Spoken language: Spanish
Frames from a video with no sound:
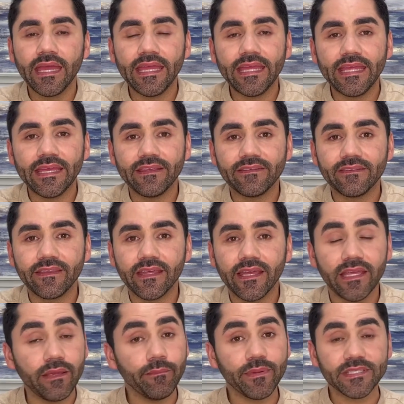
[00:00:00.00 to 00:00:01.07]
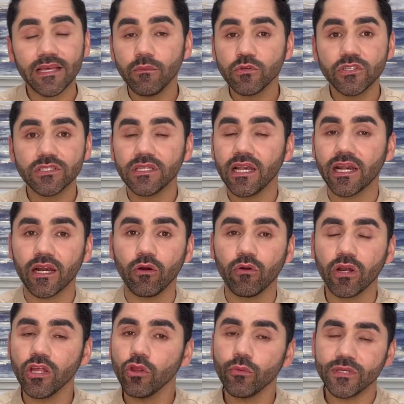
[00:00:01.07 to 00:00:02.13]
Y este, empezamos a hacer el
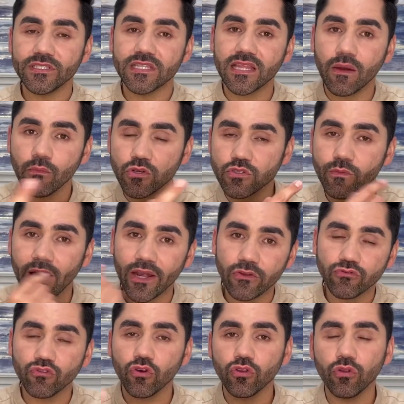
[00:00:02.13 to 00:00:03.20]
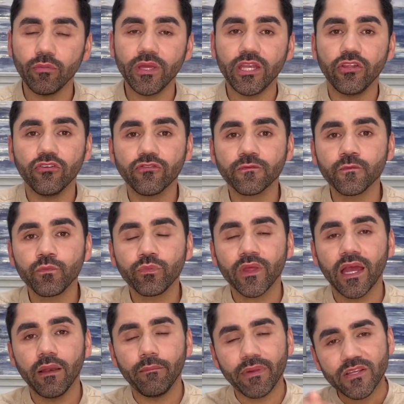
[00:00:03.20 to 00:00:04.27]
recorrido, visitamos varios condominios.
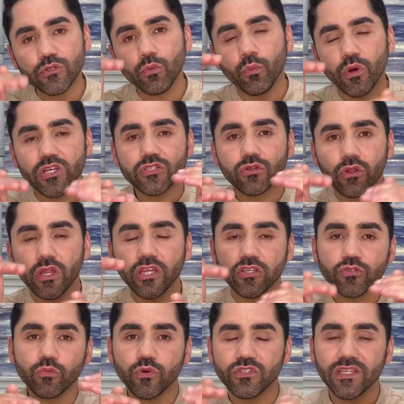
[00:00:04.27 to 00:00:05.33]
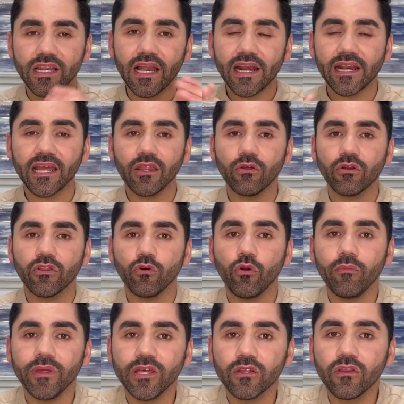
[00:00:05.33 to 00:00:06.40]
El presupuesto de ellos puede era alrededor de
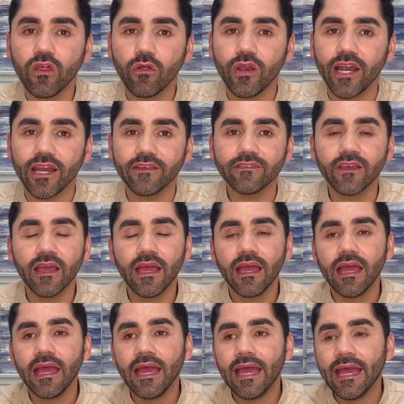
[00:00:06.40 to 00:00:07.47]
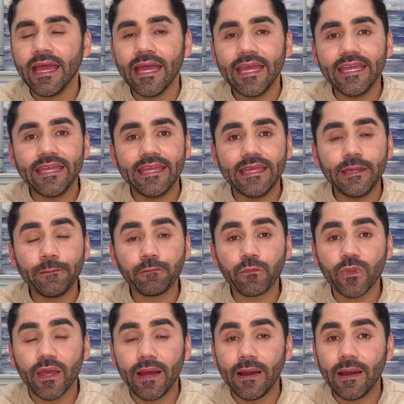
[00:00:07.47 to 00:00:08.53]
un millón de dólares. Y
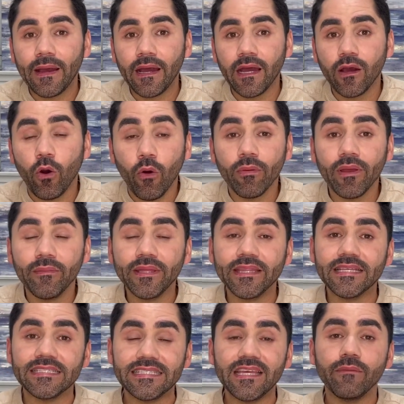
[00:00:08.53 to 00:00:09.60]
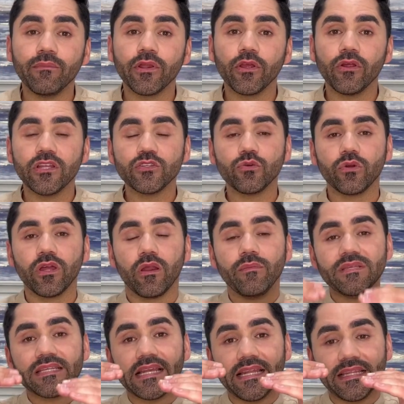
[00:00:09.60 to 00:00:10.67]
ah, obviamente siempre yo les sugiero a mis